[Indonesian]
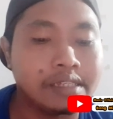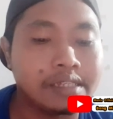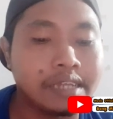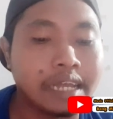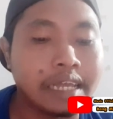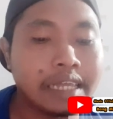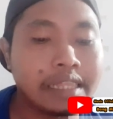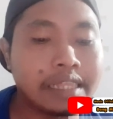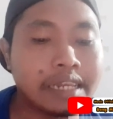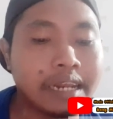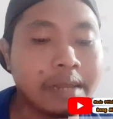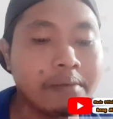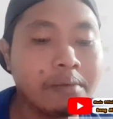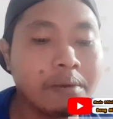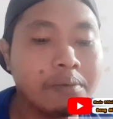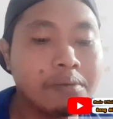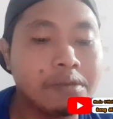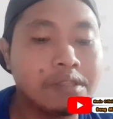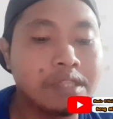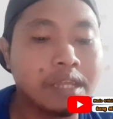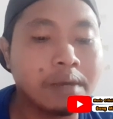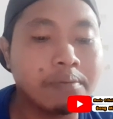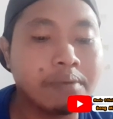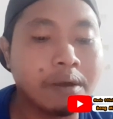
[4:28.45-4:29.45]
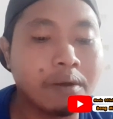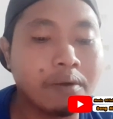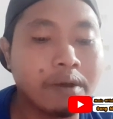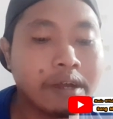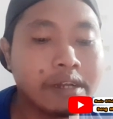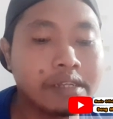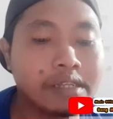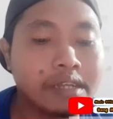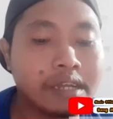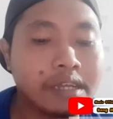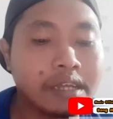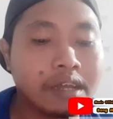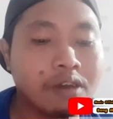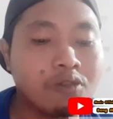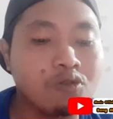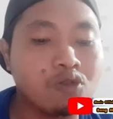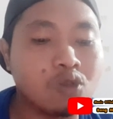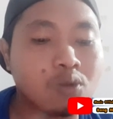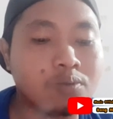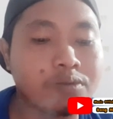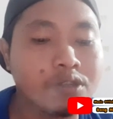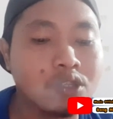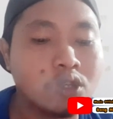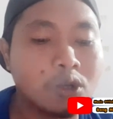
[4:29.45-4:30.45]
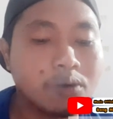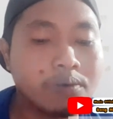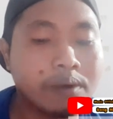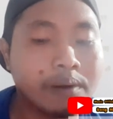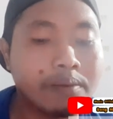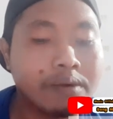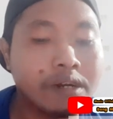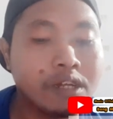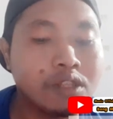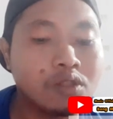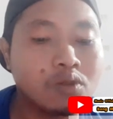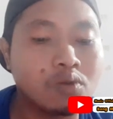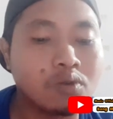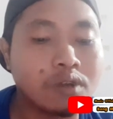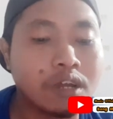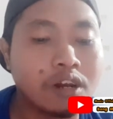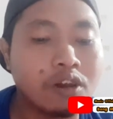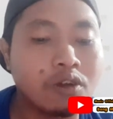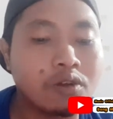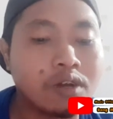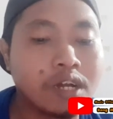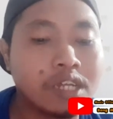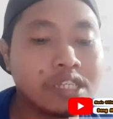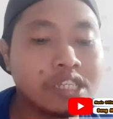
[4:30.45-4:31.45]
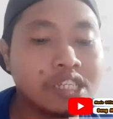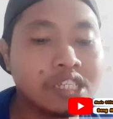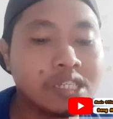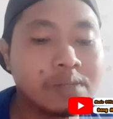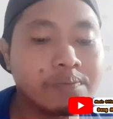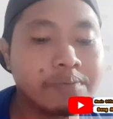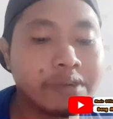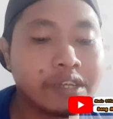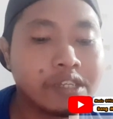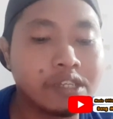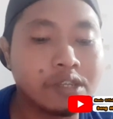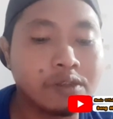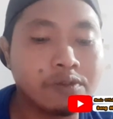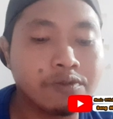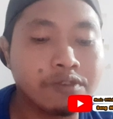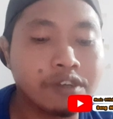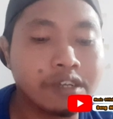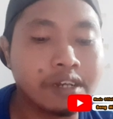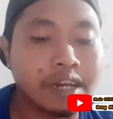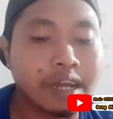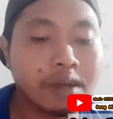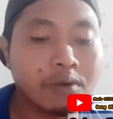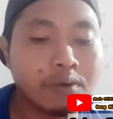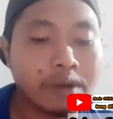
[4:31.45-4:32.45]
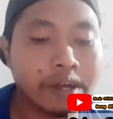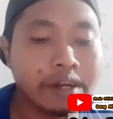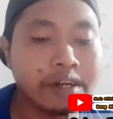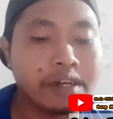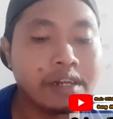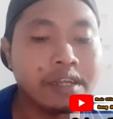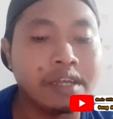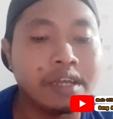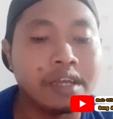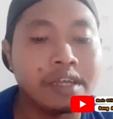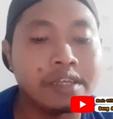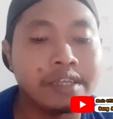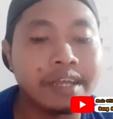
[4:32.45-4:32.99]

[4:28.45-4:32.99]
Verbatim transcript: Saya telah meminta bawaan saya untuk mencoba menentukan lokasi spesifik lawan